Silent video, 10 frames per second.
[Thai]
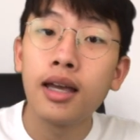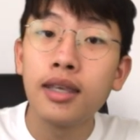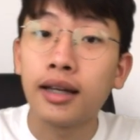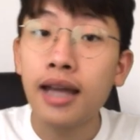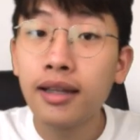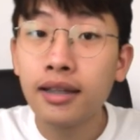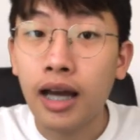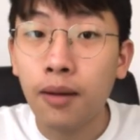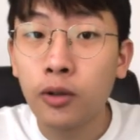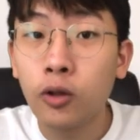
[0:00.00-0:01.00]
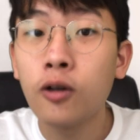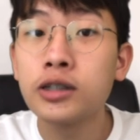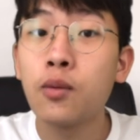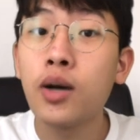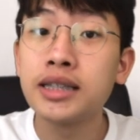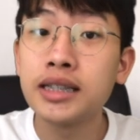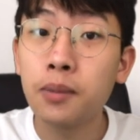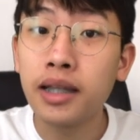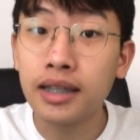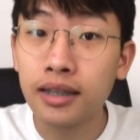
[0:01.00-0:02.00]
อย่างแรกเลยนะครับ เราต้องเข้าใจว่าซิส
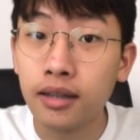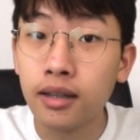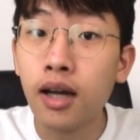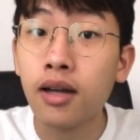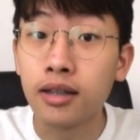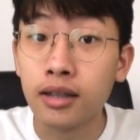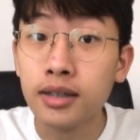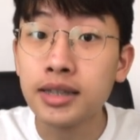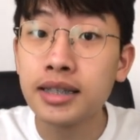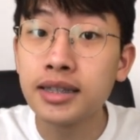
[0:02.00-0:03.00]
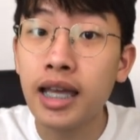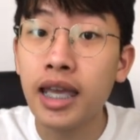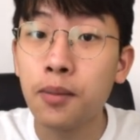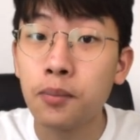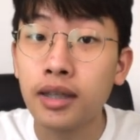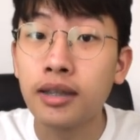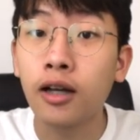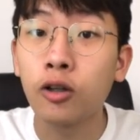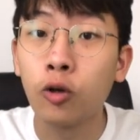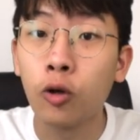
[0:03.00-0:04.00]
พาตินหรือซิสไดเอมีนได
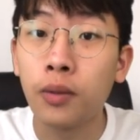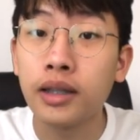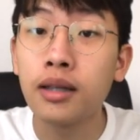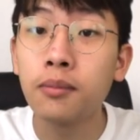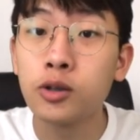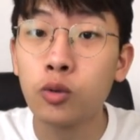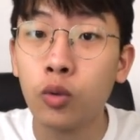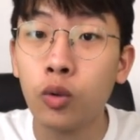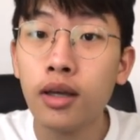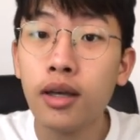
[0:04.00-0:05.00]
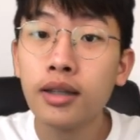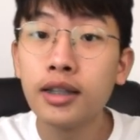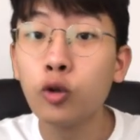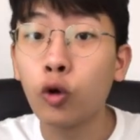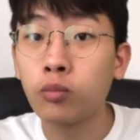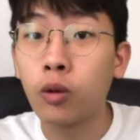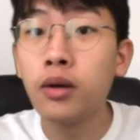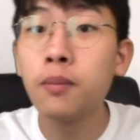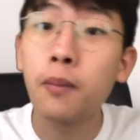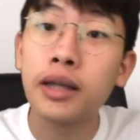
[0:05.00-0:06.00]
คลอโรแพตินัม2ที่ถูกค้นพบ
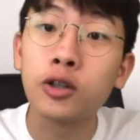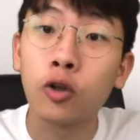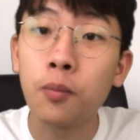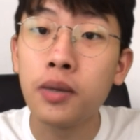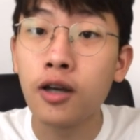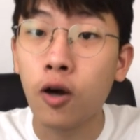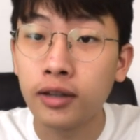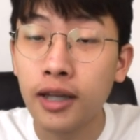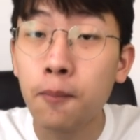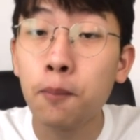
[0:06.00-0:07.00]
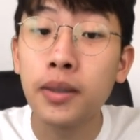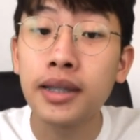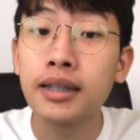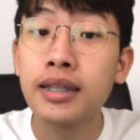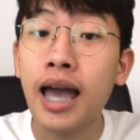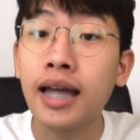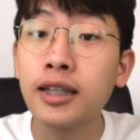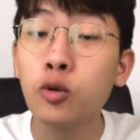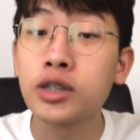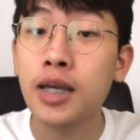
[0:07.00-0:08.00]
เมื่อประมาณ 200 ปีก่อนเนี่ย เป็นยาที่
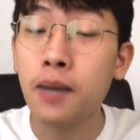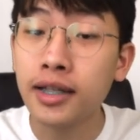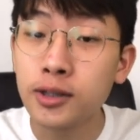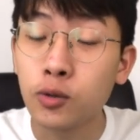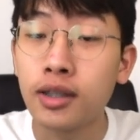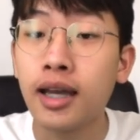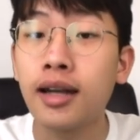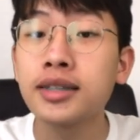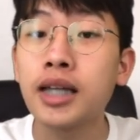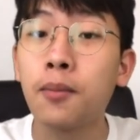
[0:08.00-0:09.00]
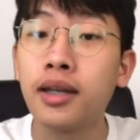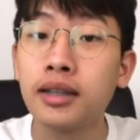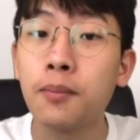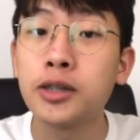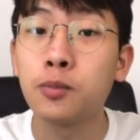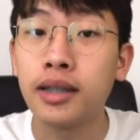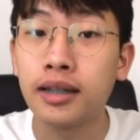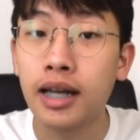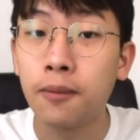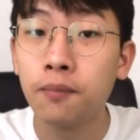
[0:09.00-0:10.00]
ถูกใช้มากที่สุดในการรักษามะเร็งในปัจจุบัน
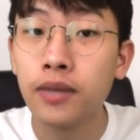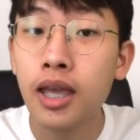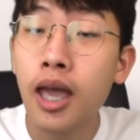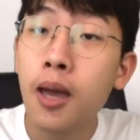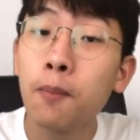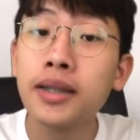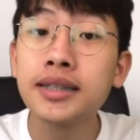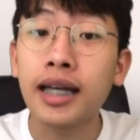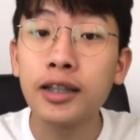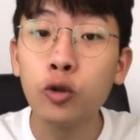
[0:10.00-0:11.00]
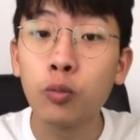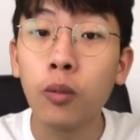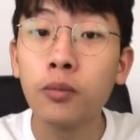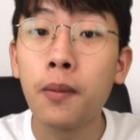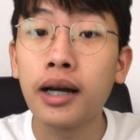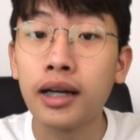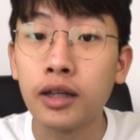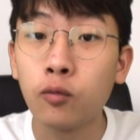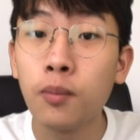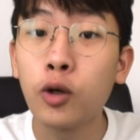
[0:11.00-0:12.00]
นะครับ เป็นสารที่ถูกพบบังเอิ
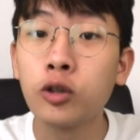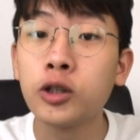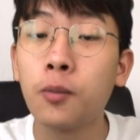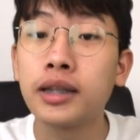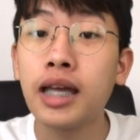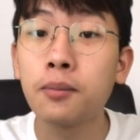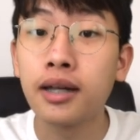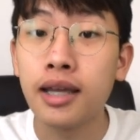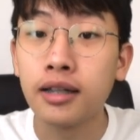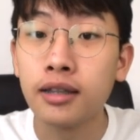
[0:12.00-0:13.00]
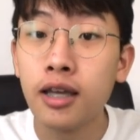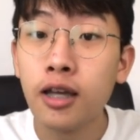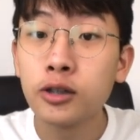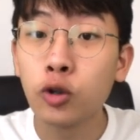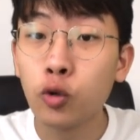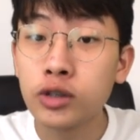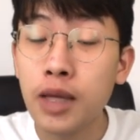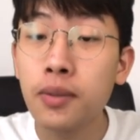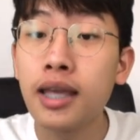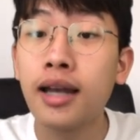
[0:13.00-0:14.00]
ญว่ามีคุณสมบัติต้านมะเร็ง จนถูกใช้
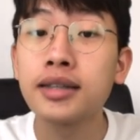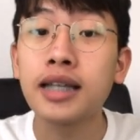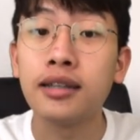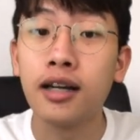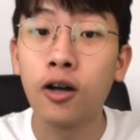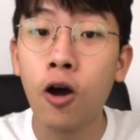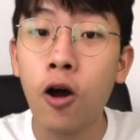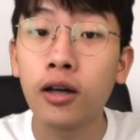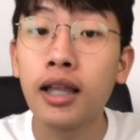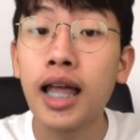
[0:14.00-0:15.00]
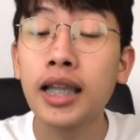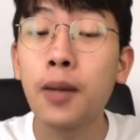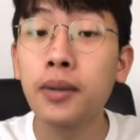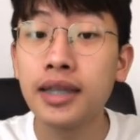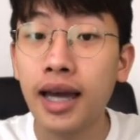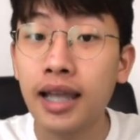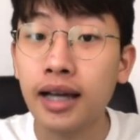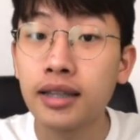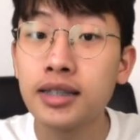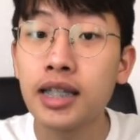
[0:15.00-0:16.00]
เป็นยารักษาเนื้องอก และเป็นยาหลัก
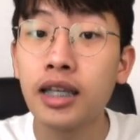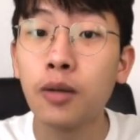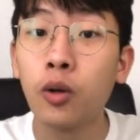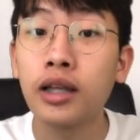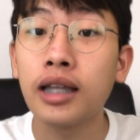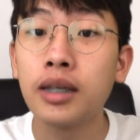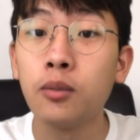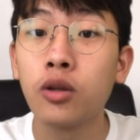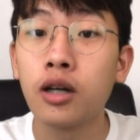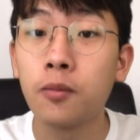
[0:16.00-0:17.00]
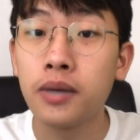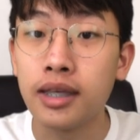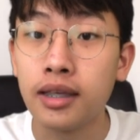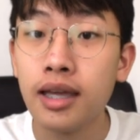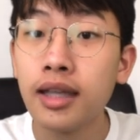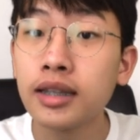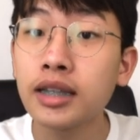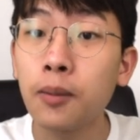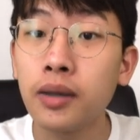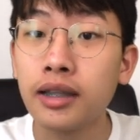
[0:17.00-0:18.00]
ที่ใช้ในกระบวนการคีโมเทอราปีตั้ง
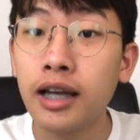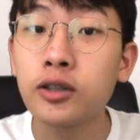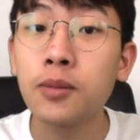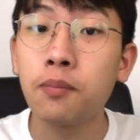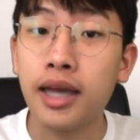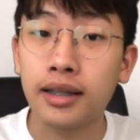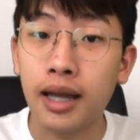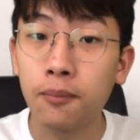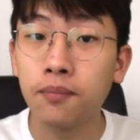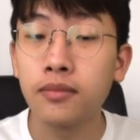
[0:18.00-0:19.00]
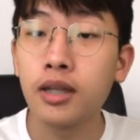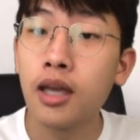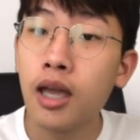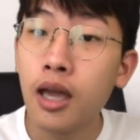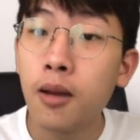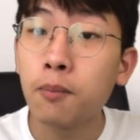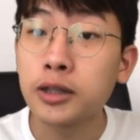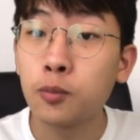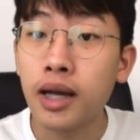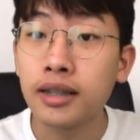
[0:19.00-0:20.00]
แต่ปี 1978 ครับปัจ
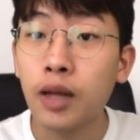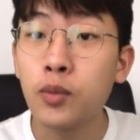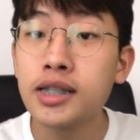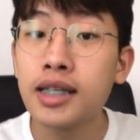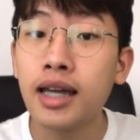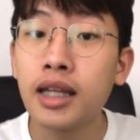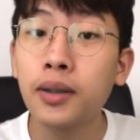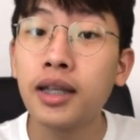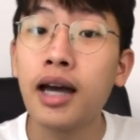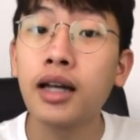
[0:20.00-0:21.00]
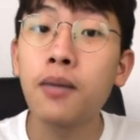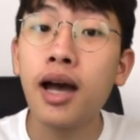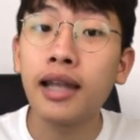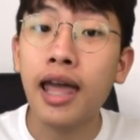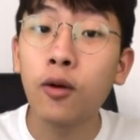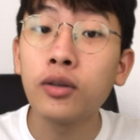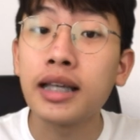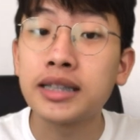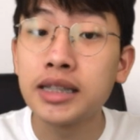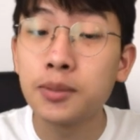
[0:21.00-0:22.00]
จุบันการวิจัยยาได้พัฒนาขึ้นมากแล้วแต่
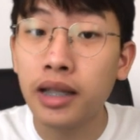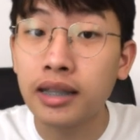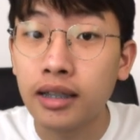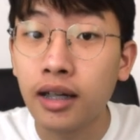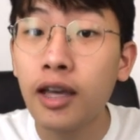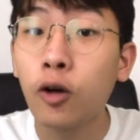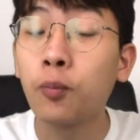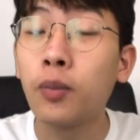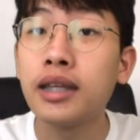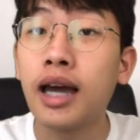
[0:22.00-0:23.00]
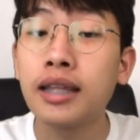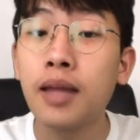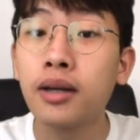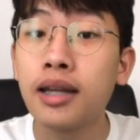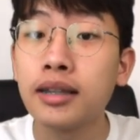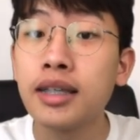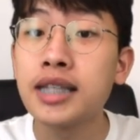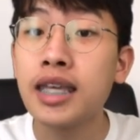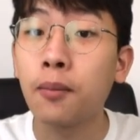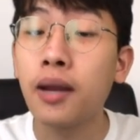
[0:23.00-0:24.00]
ซิสพาตินก็ยังคงเป็นยาต้านมะเร็งที่
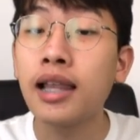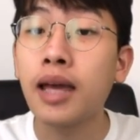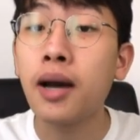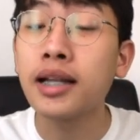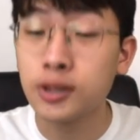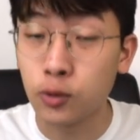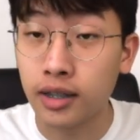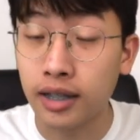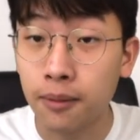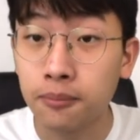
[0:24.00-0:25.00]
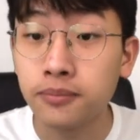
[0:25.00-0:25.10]
ใช้อย่างแพร่หลายมากที่สุดนะครับ